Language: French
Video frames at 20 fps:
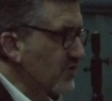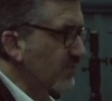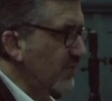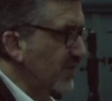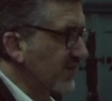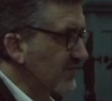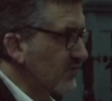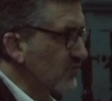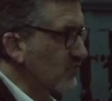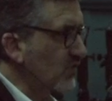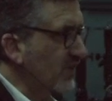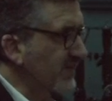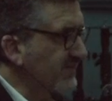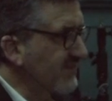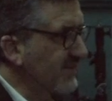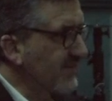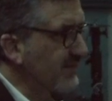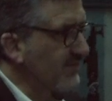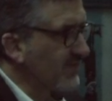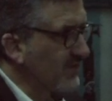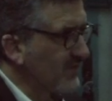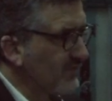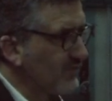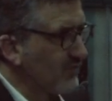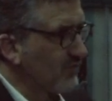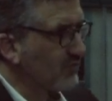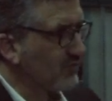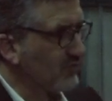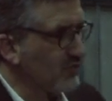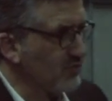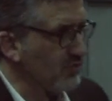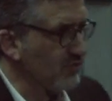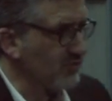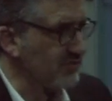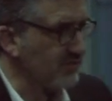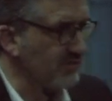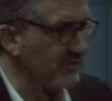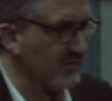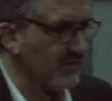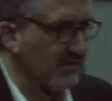peut être ou un thème ou autre
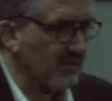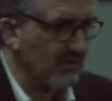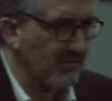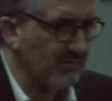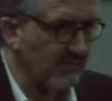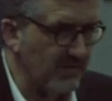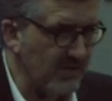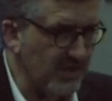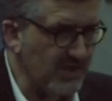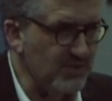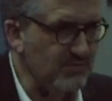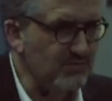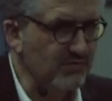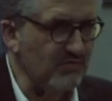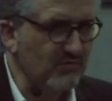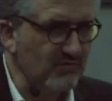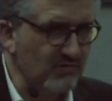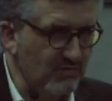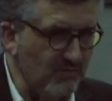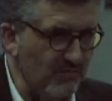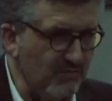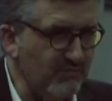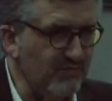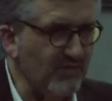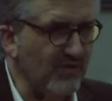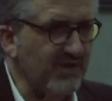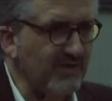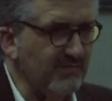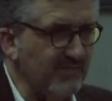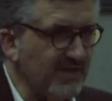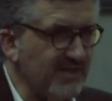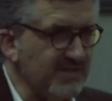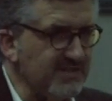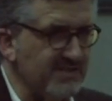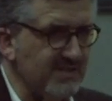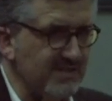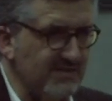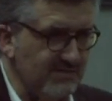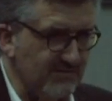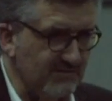chose. Mais là, je peux vous pourrir bien la
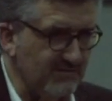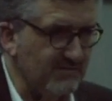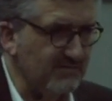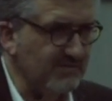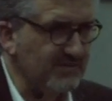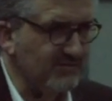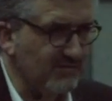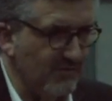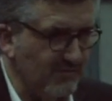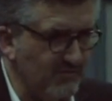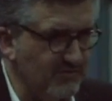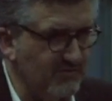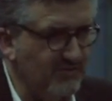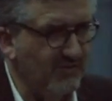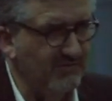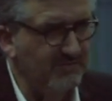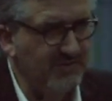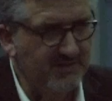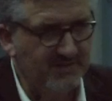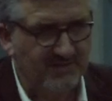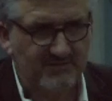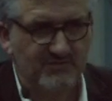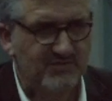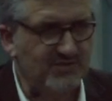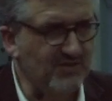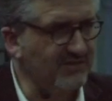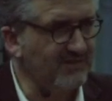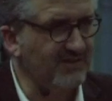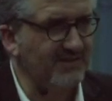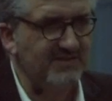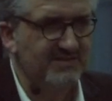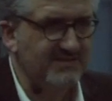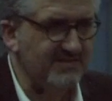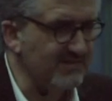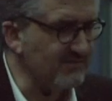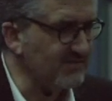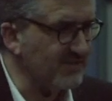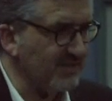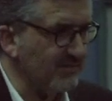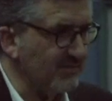session, histoire que vous dormiez, vous sortez d'ici,
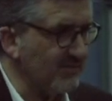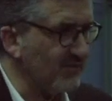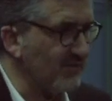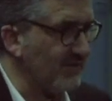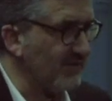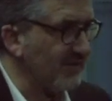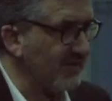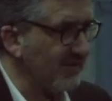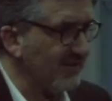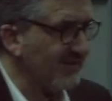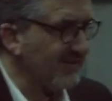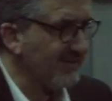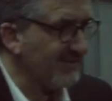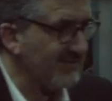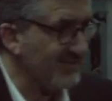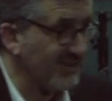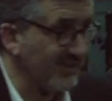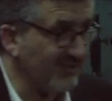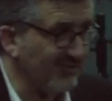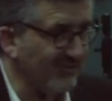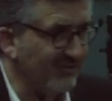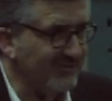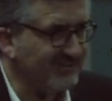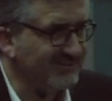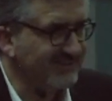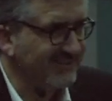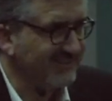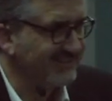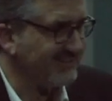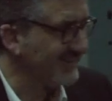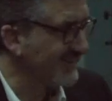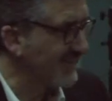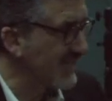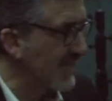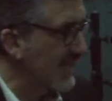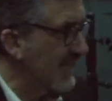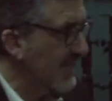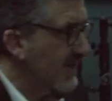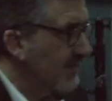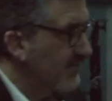vous êtes mort. J'adore ça.
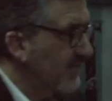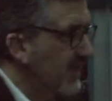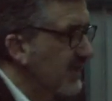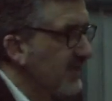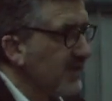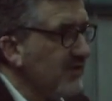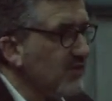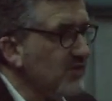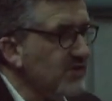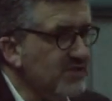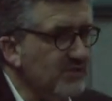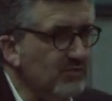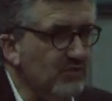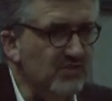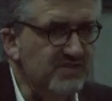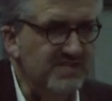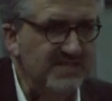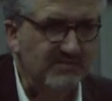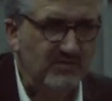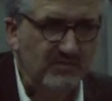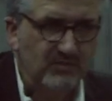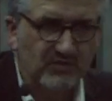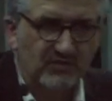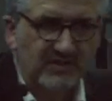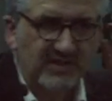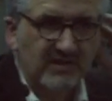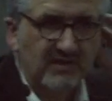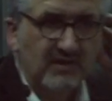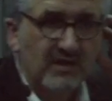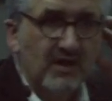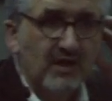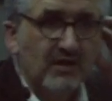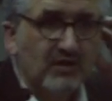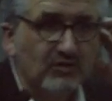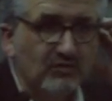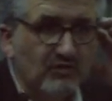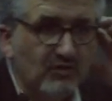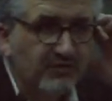Mais grosso modo, simplement dire, quand on